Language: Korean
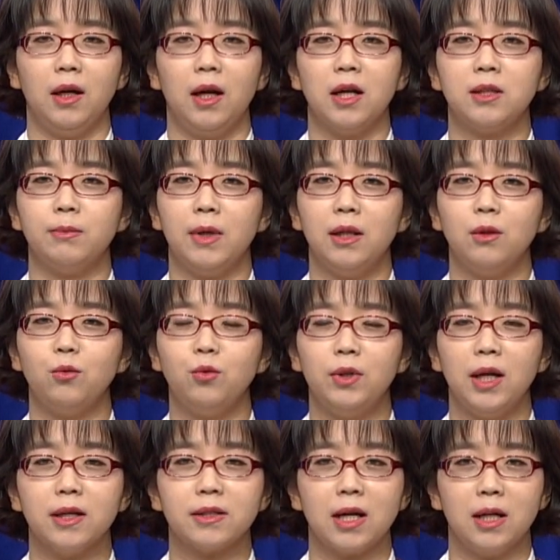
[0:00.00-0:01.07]
하지만
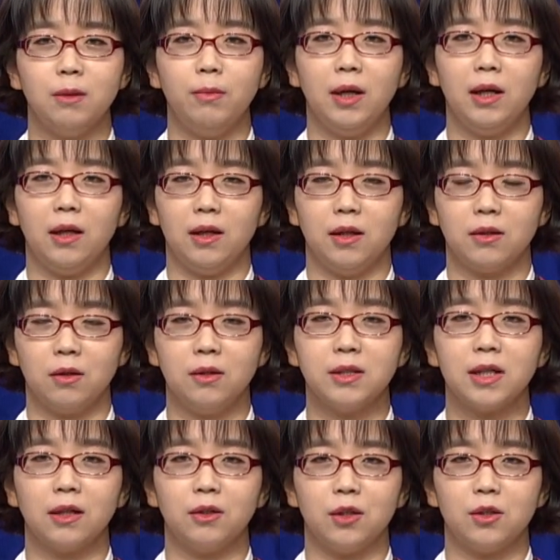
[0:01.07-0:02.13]
우리의 삶의
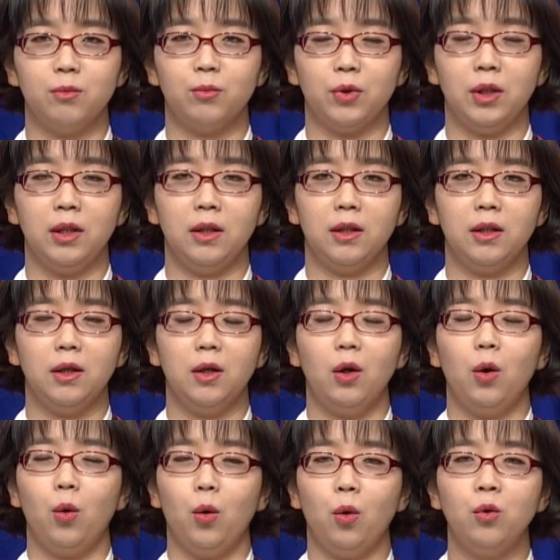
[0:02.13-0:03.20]
선장 되신 분이
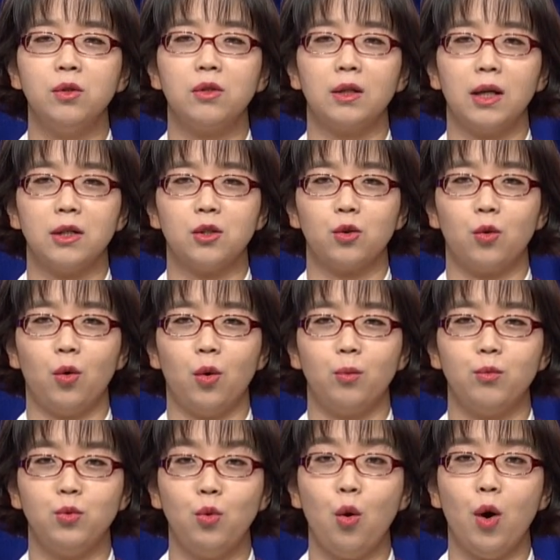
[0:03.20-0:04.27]
온전하시고
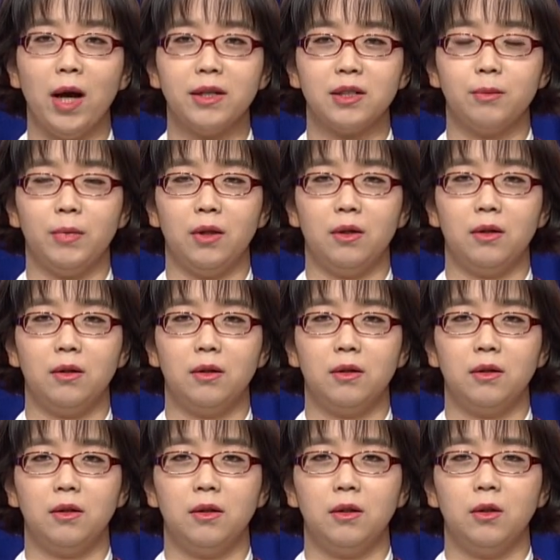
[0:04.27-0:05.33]
무오하시며
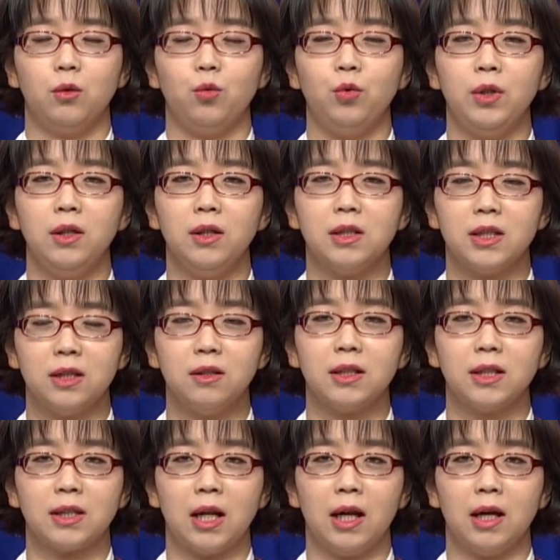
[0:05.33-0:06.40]
우리를
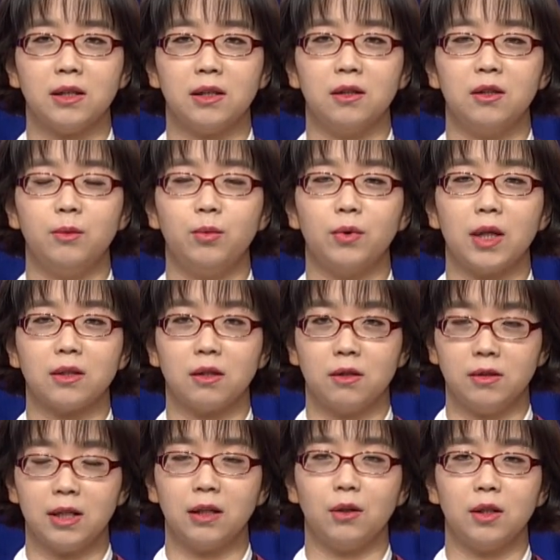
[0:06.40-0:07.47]
지극히 사랑하시는 그분께서
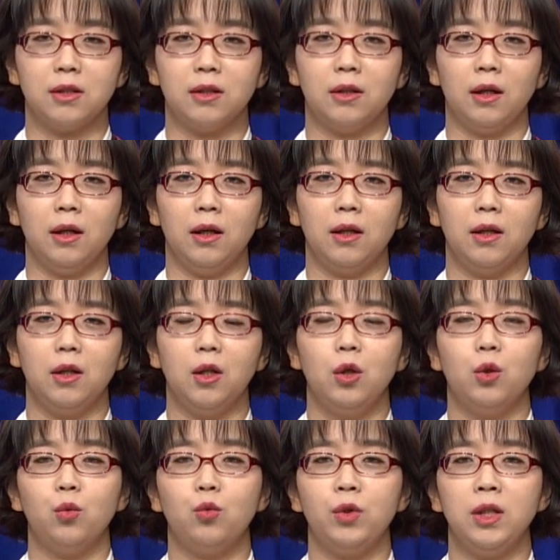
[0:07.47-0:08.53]
선장 되실 때
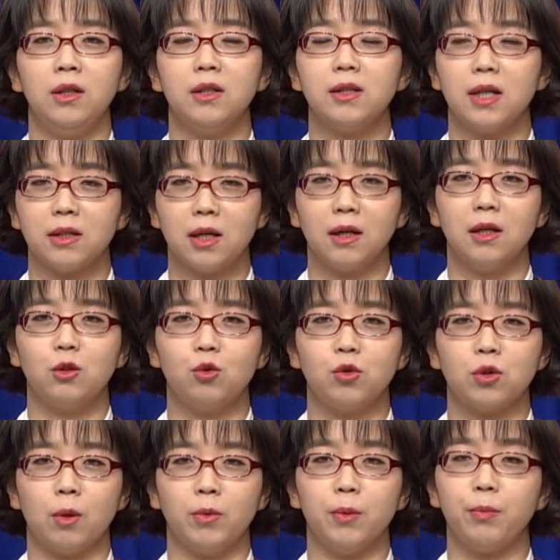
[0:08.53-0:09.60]
우리는 세상이 줄
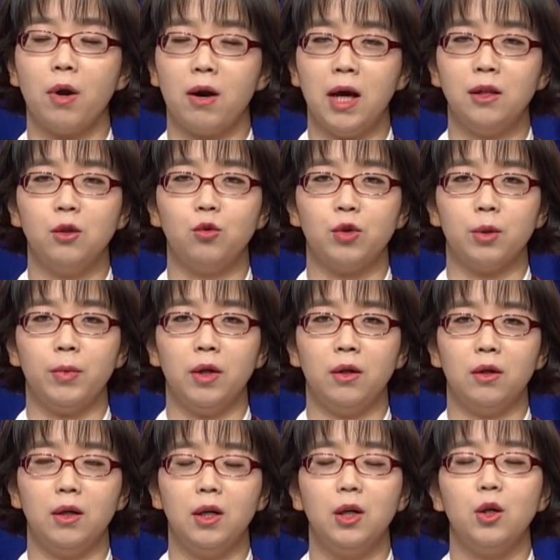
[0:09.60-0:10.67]
수 없는 평안을
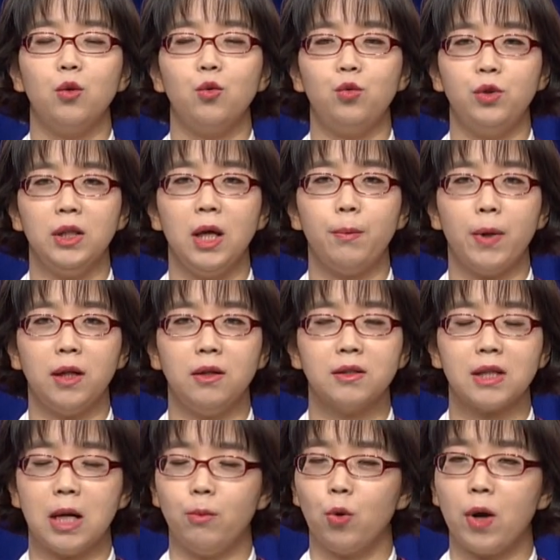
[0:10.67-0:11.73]
누리며 우리의 배는
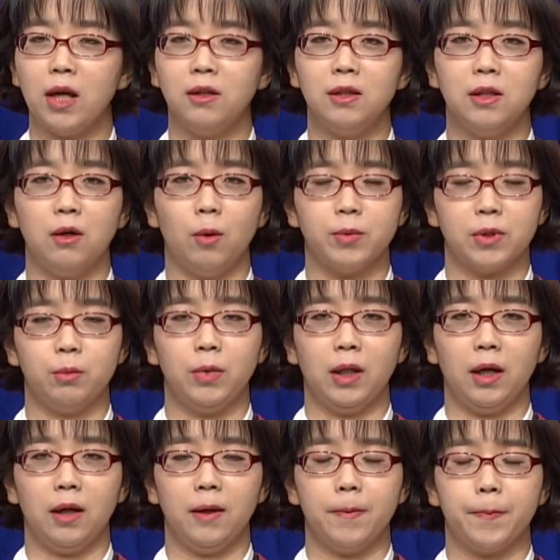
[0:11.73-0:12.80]
잘못 가는 일이
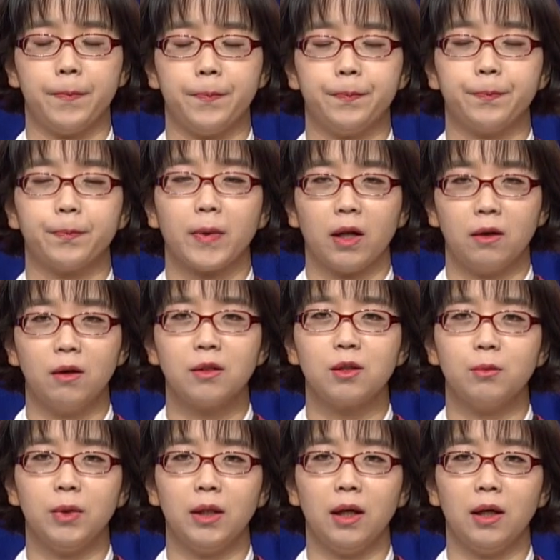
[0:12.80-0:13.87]
없습니다.
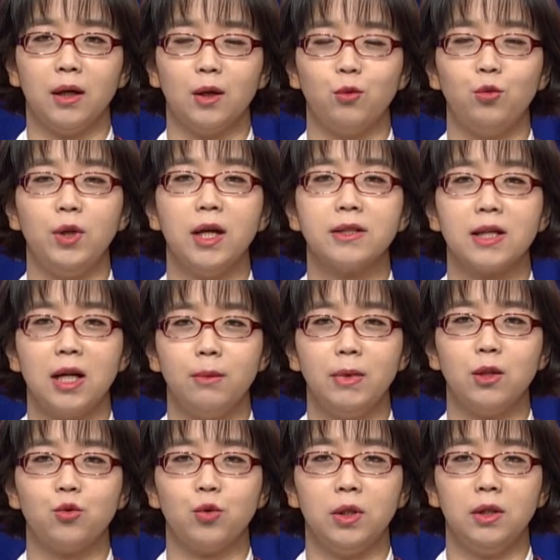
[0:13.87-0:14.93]
그렇습니다. 우리의
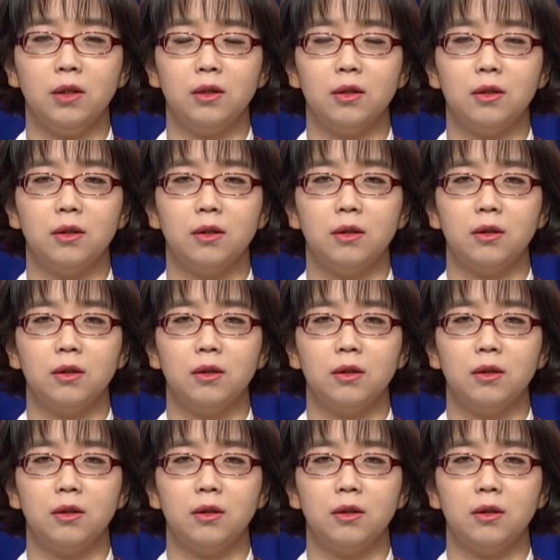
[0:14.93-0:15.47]
삶의 주인은